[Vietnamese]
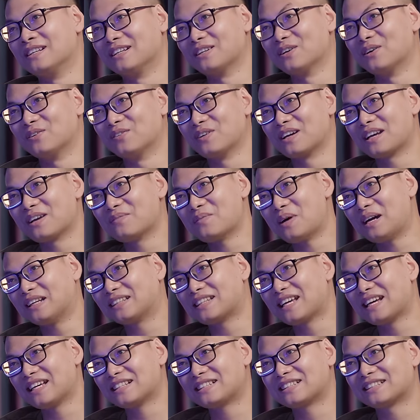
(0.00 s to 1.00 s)
đối với cái bài
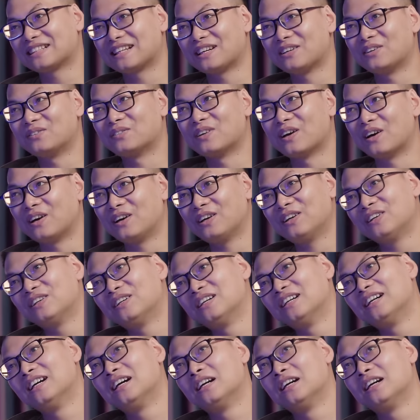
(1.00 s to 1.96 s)
test ngày hôm đó.